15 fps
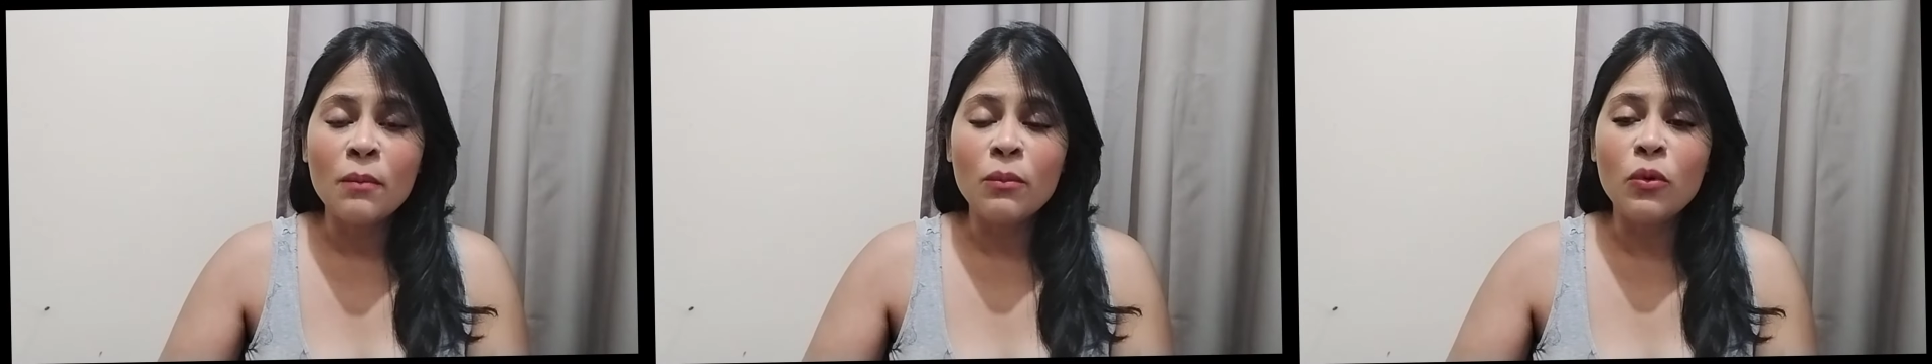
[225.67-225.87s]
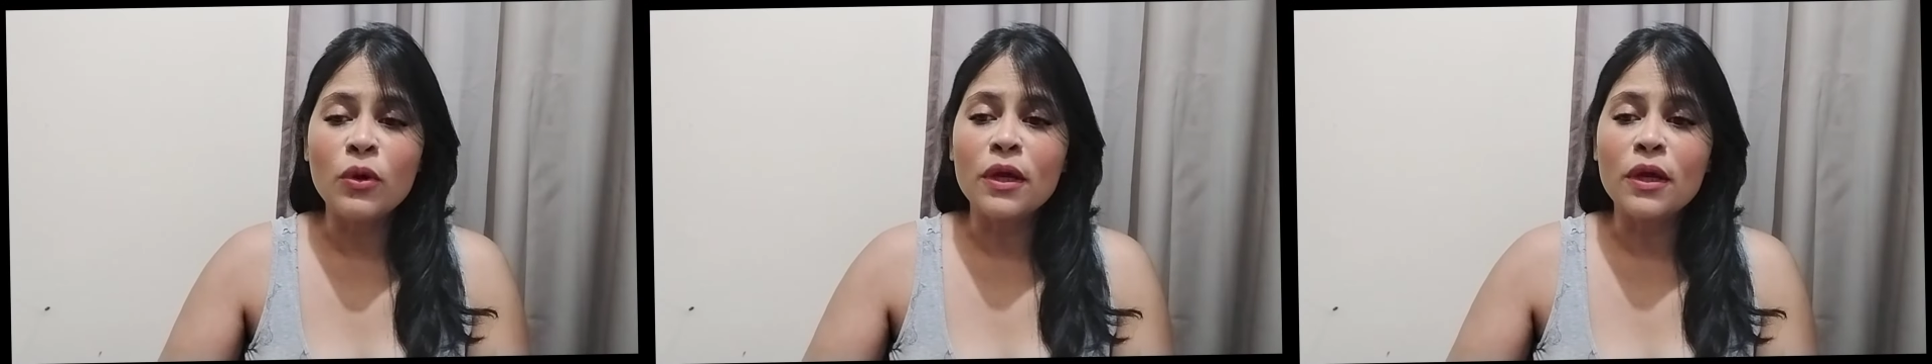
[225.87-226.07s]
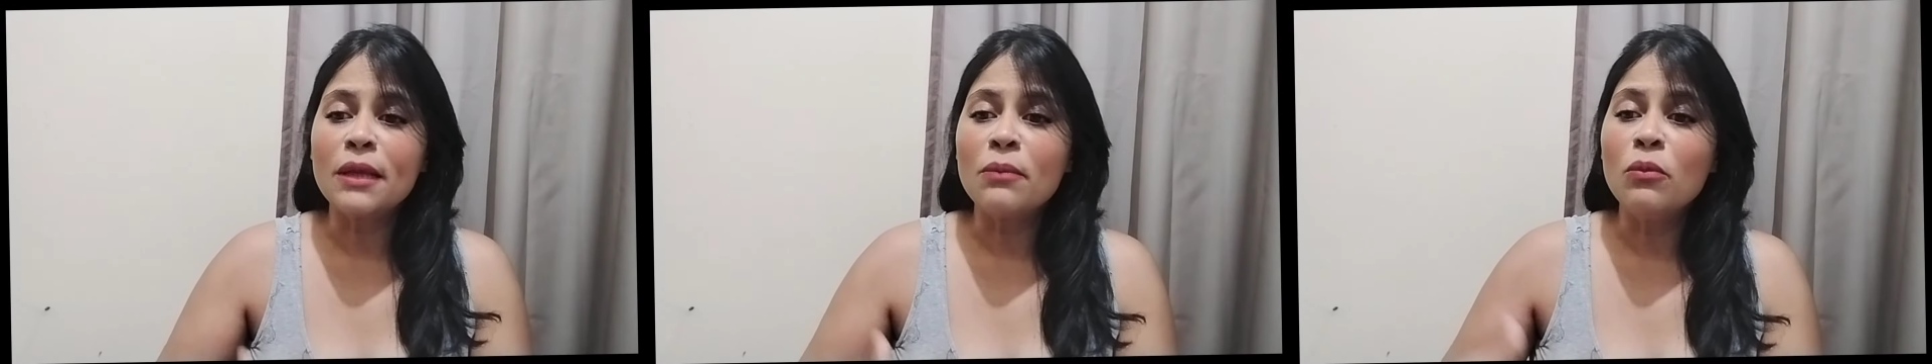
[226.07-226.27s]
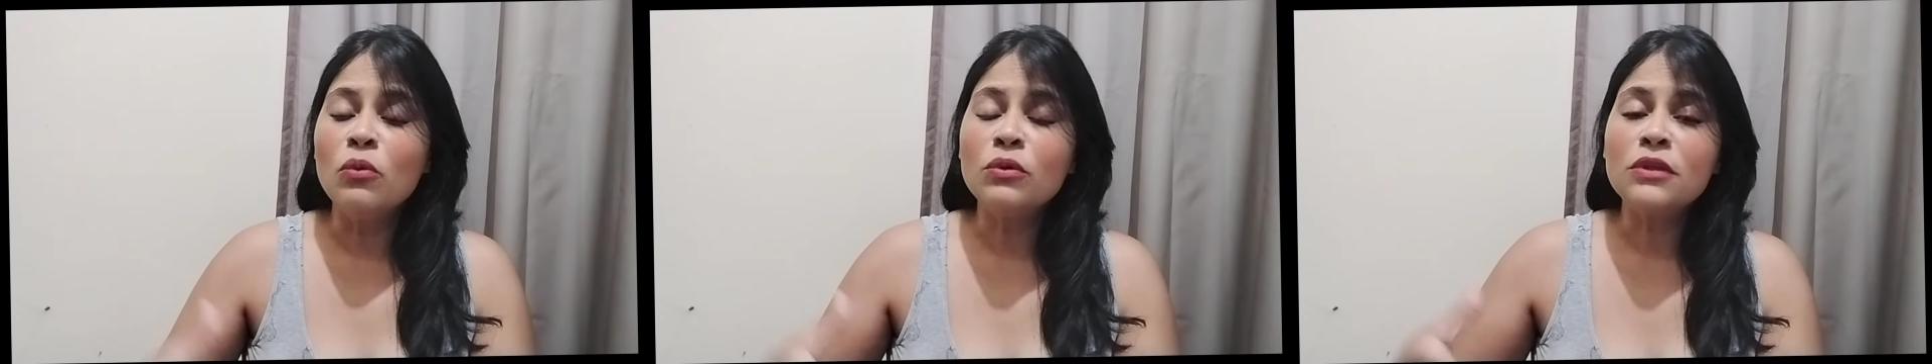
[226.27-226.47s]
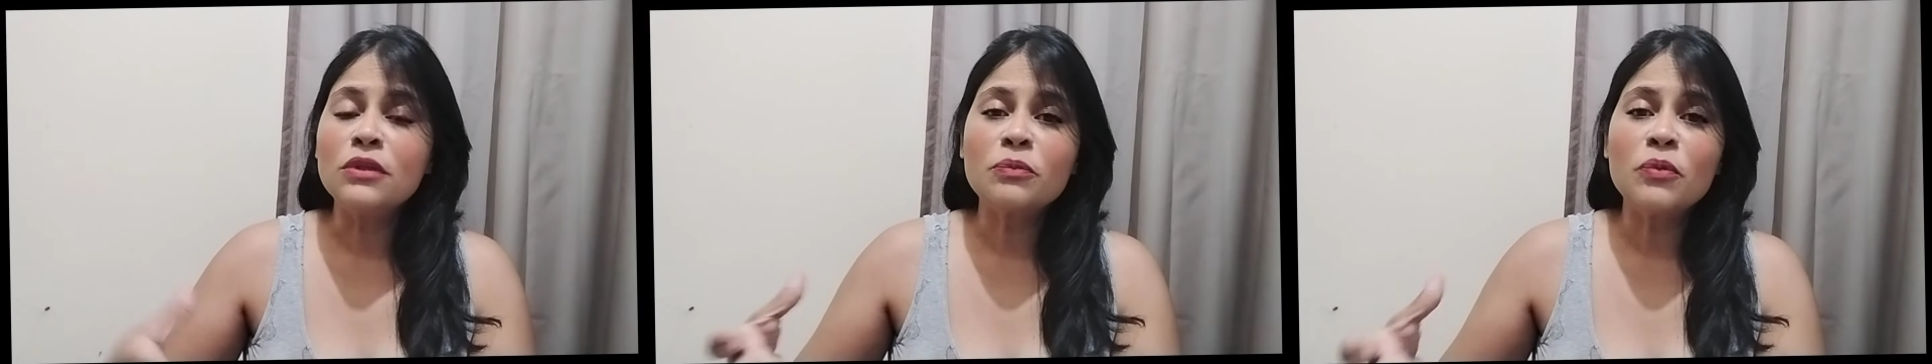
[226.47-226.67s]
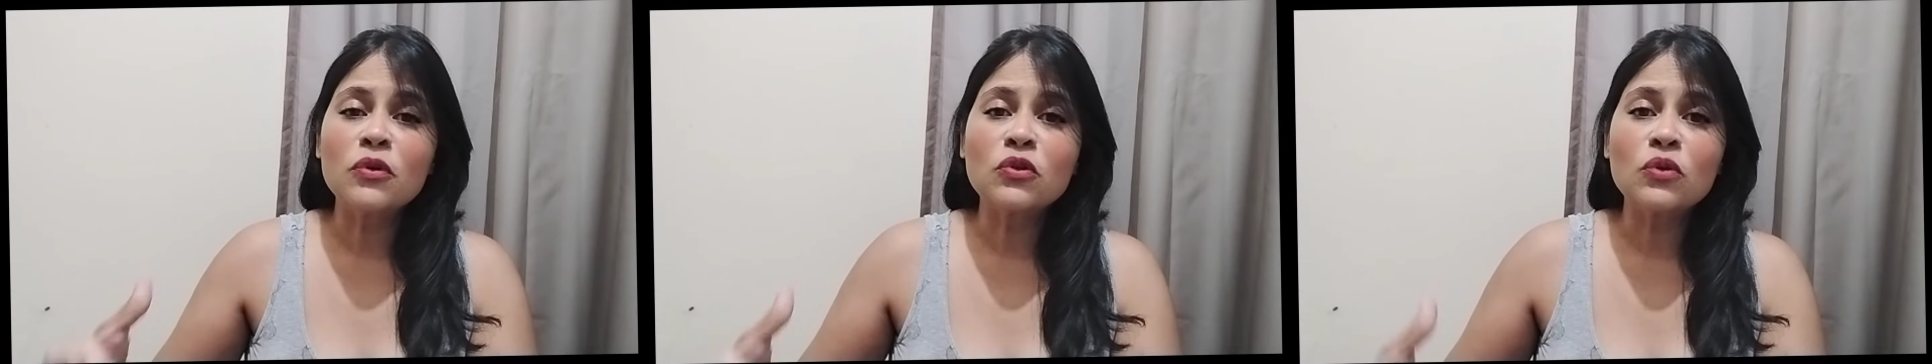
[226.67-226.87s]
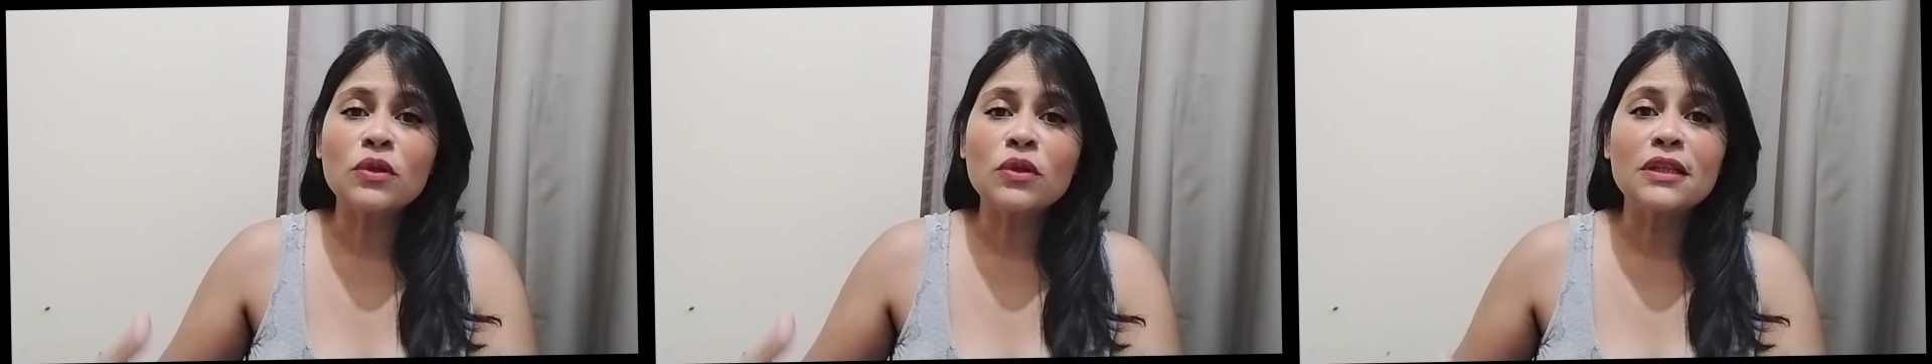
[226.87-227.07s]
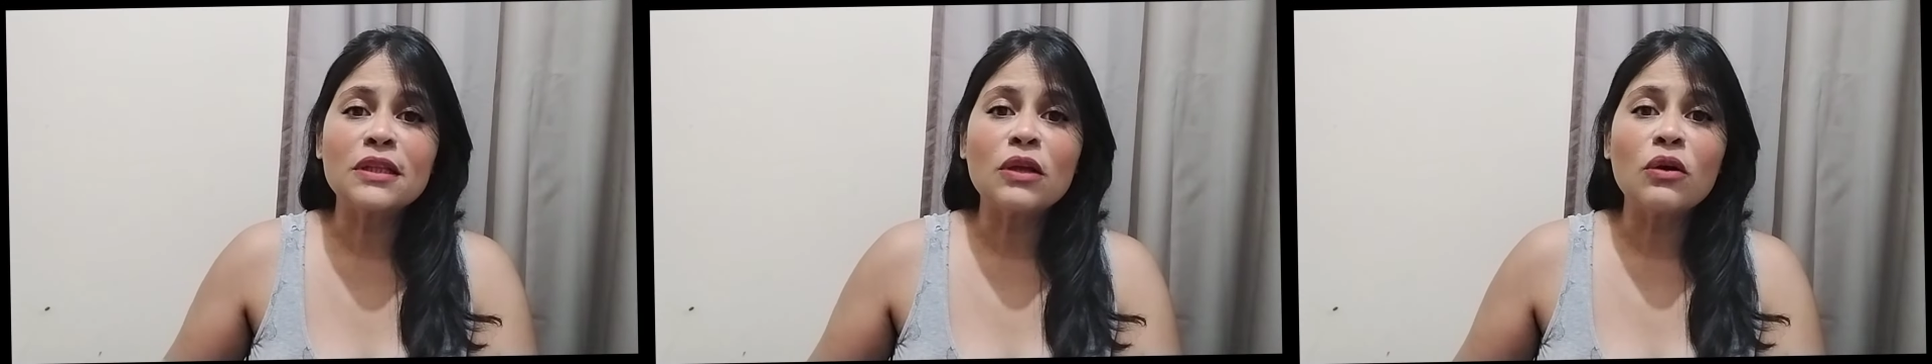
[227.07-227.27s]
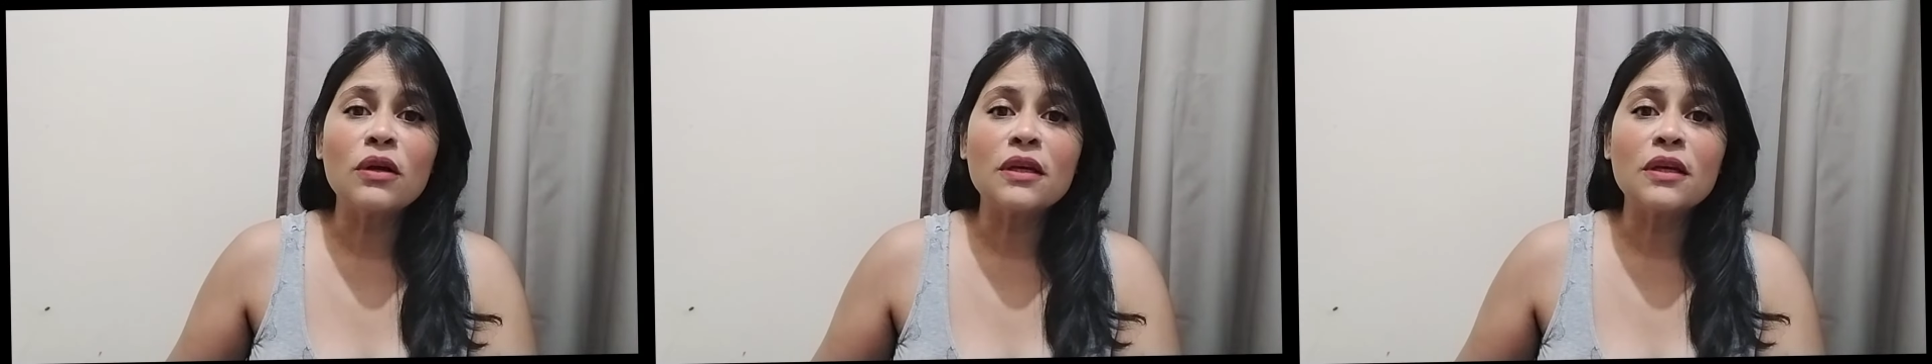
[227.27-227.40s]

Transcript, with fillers: porque tem muitas pessoas que,